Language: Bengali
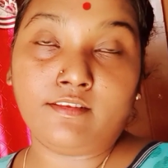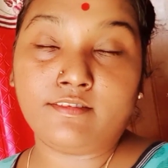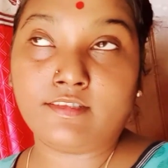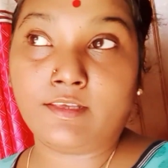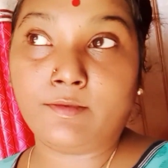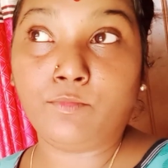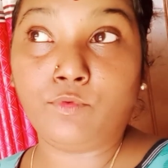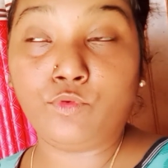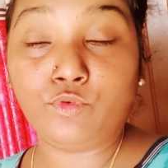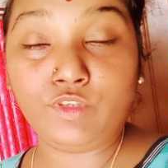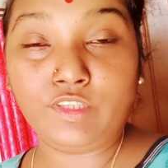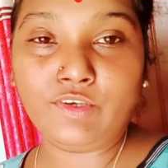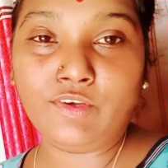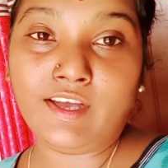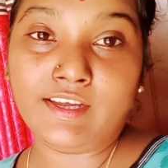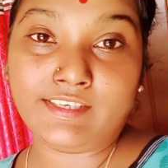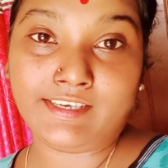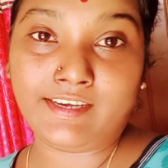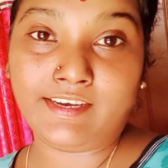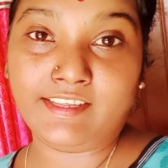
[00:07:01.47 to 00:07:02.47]
আজকে বৌদিও
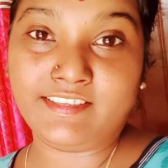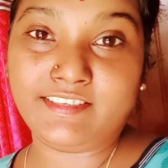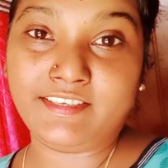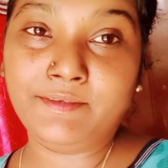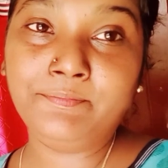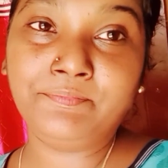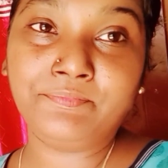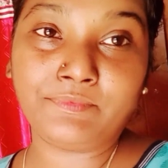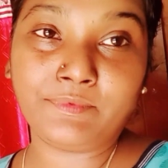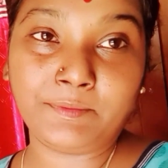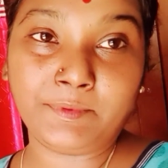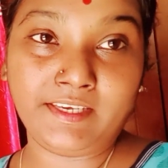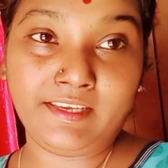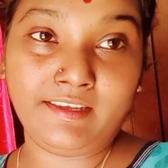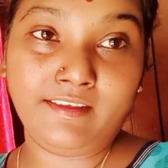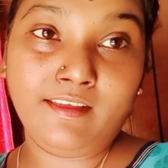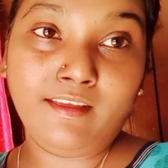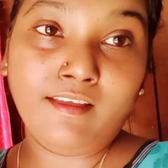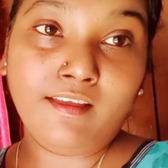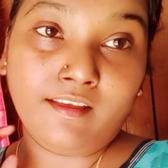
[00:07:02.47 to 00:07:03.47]
আসার আছে মানে
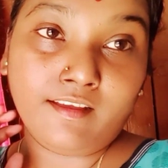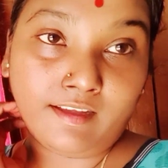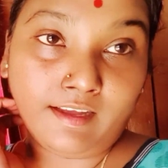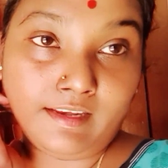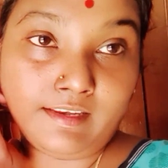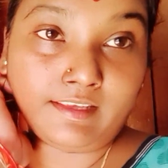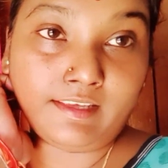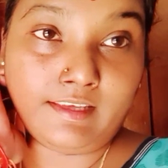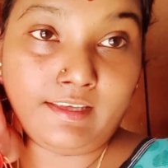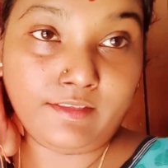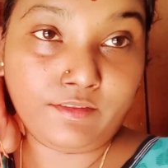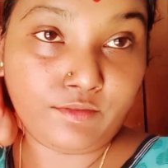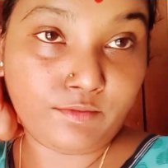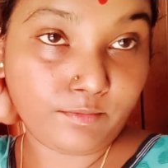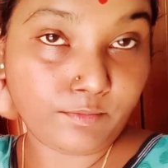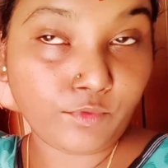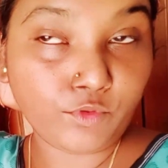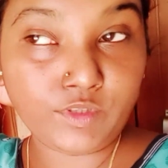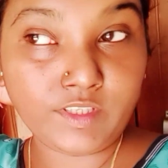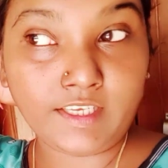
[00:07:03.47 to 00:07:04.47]
কালকে
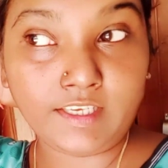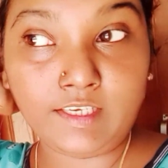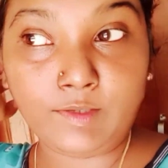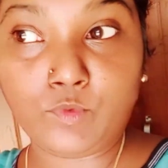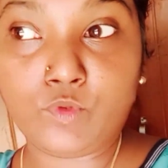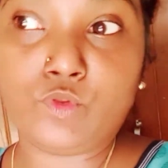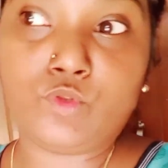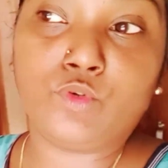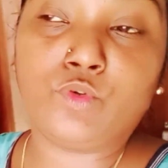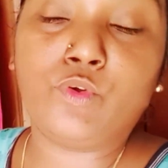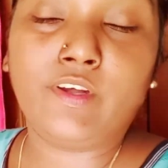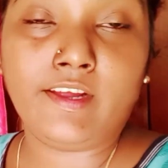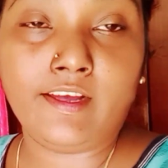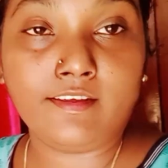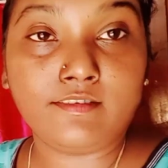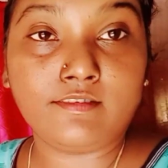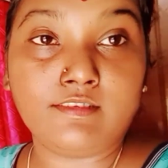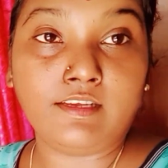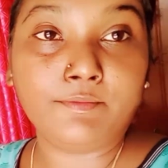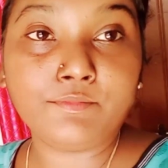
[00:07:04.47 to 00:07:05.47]
বৌদিকে নিমন্ত্রণ করে
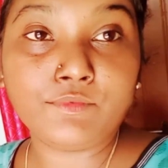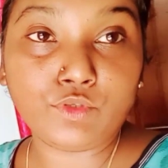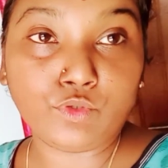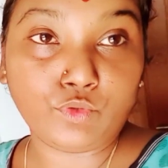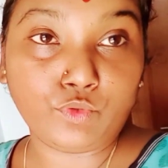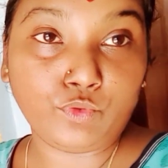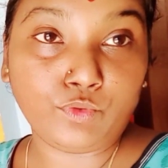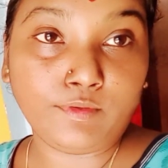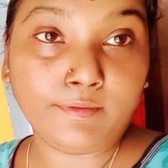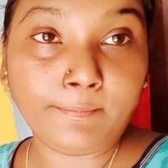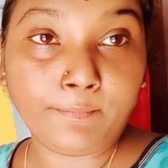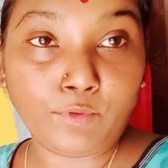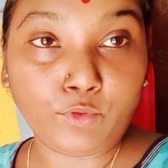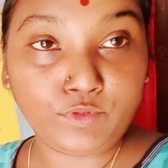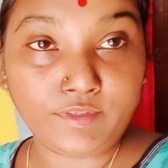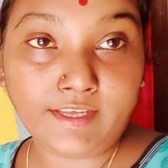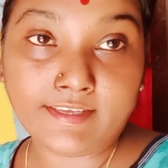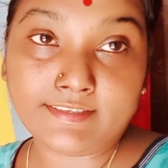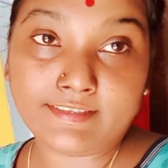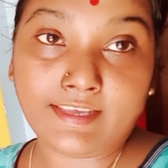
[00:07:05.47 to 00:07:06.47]
আসলাম তো
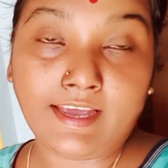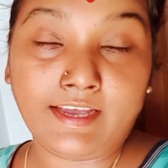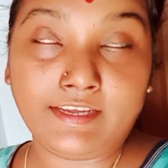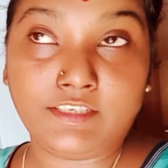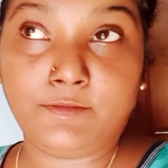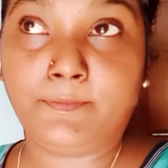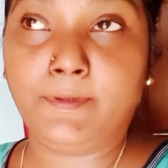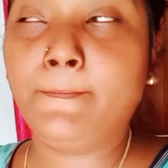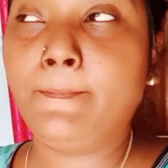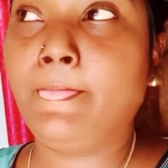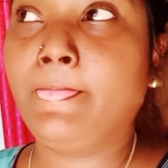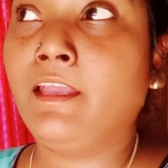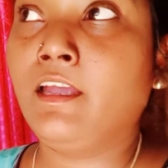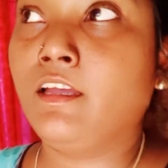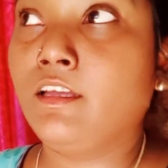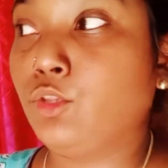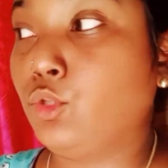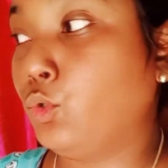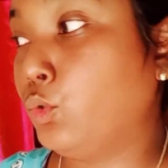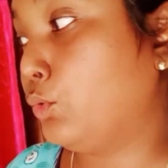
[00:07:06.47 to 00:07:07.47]
বৌদি আজকে আসবে
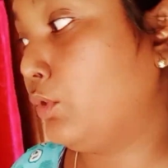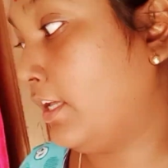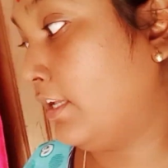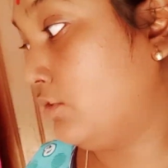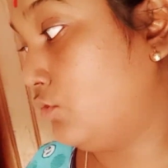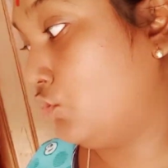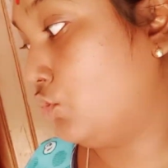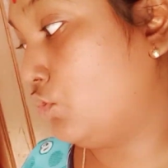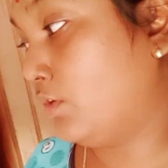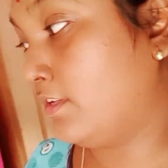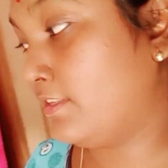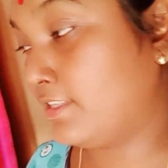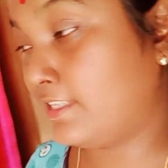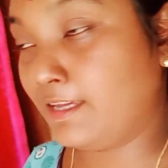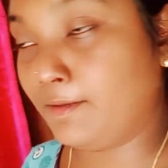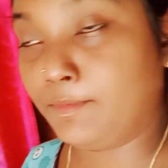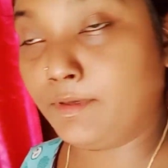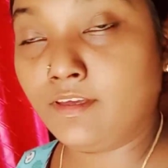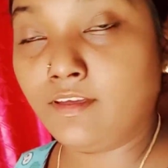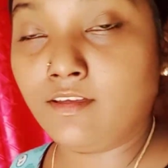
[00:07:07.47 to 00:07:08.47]
তো তার জন্য
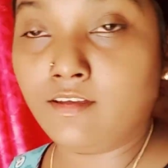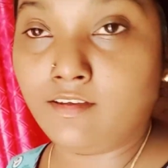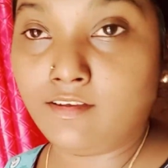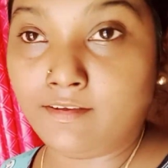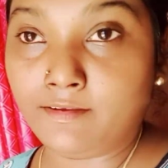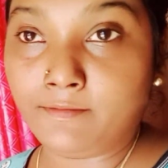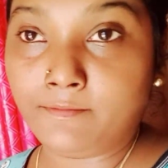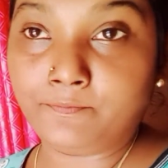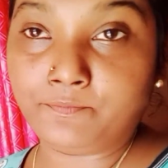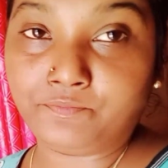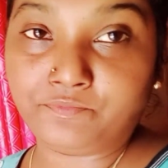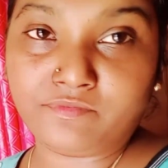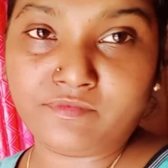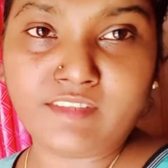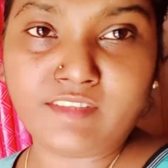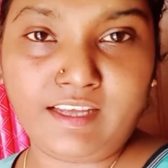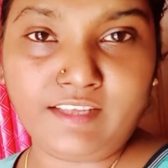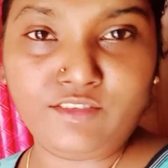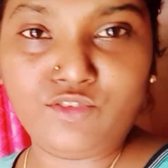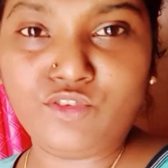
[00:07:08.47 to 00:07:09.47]
আজকে আমি
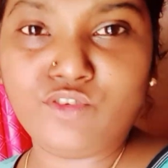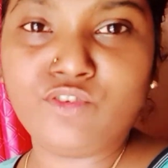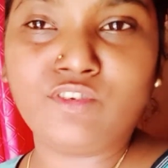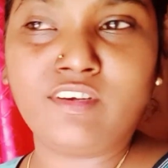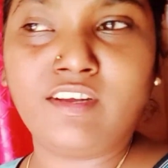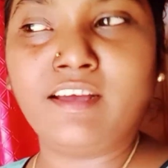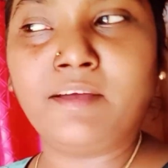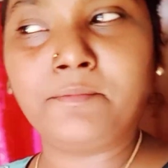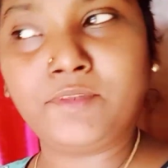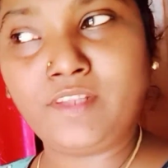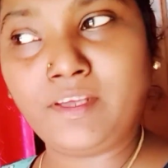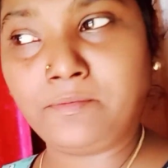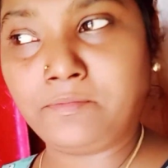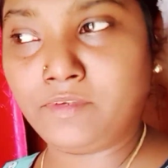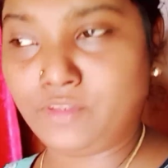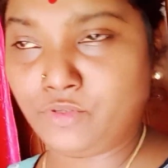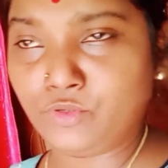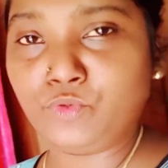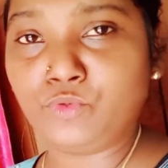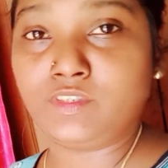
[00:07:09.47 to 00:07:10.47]
তার জন্য না আমি তো
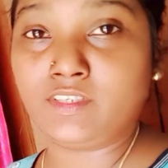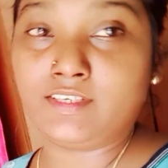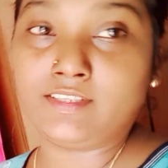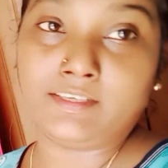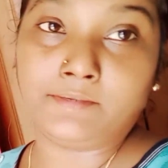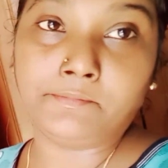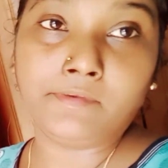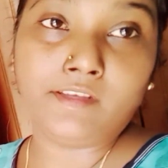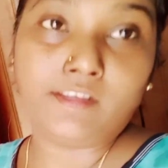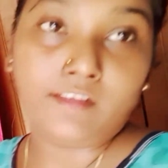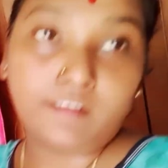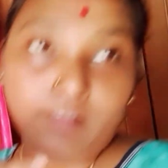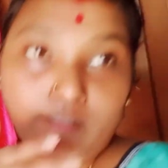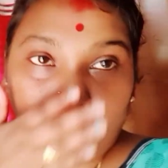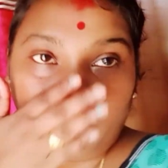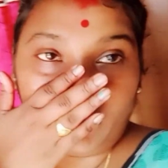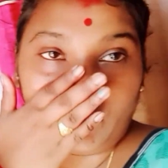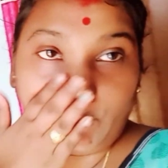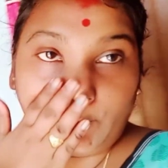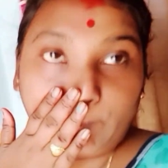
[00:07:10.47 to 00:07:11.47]
এমনিতেও গুছাতাম
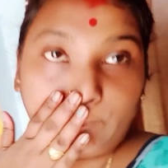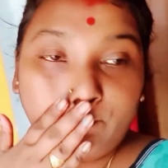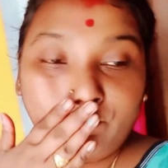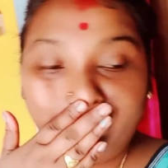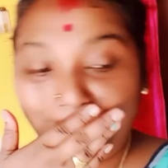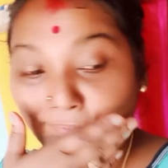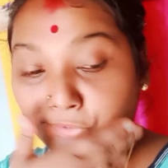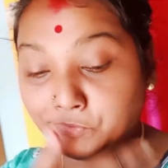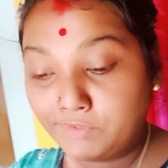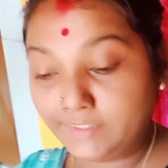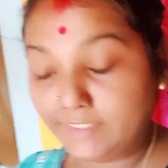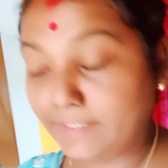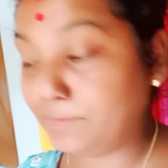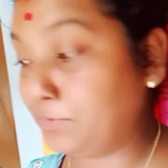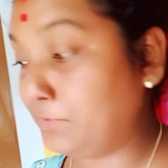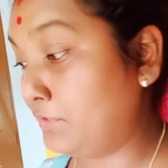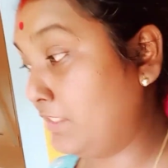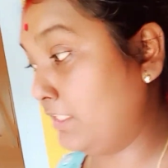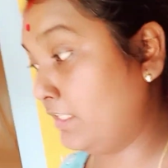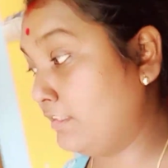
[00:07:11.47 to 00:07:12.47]
তো গুছিয়ে
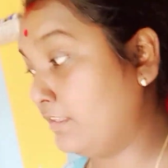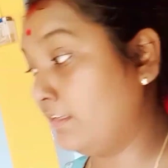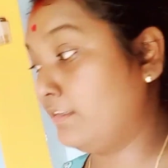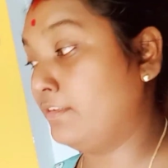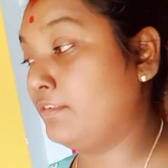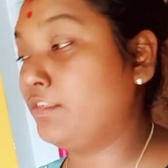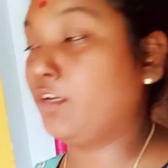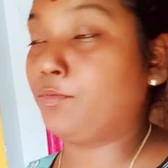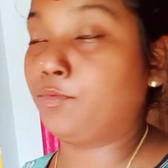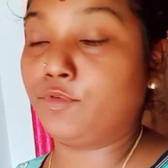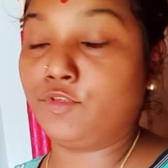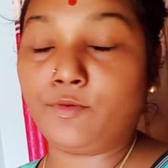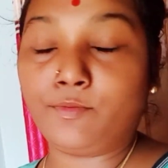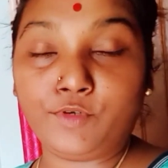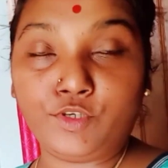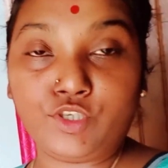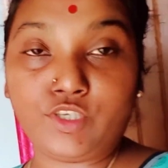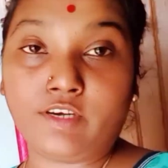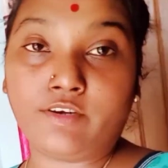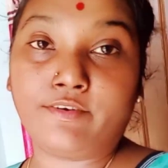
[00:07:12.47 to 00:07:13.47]
টুছিয়ে দেন সব কিছু
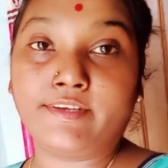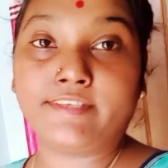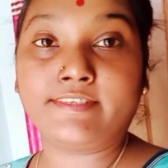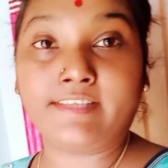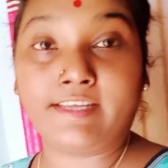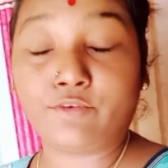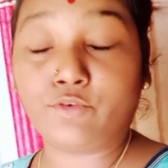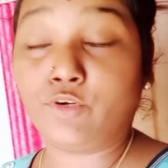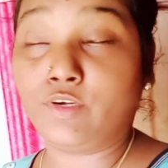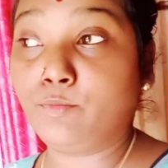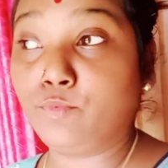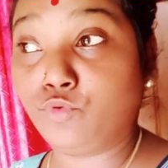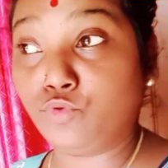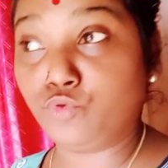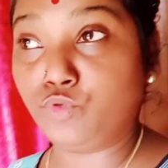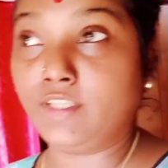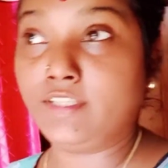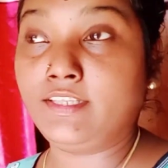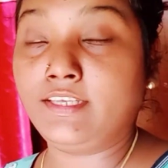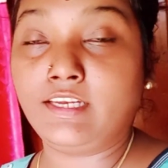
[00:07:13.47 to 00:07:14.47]
পরিষ্কার করে স্নান করে
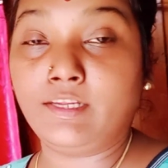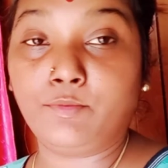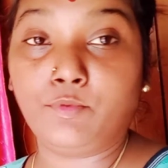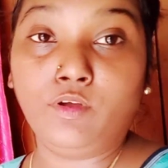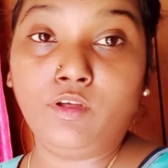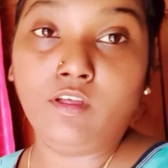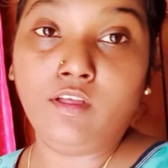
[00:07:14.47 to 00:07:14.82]
পুজোটা দিয়ে নেবো